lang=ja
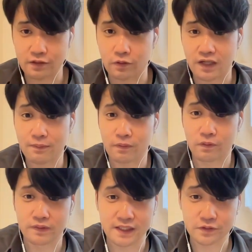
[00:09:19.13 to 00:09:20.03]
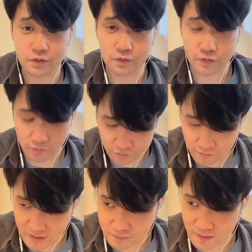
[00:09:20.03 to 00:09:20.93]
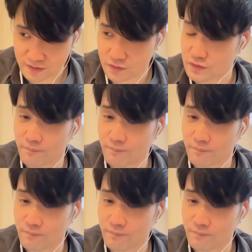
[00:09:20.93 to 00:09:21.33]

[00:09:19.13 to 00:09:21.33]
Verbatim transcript: これからも何卒よろしくお願いします。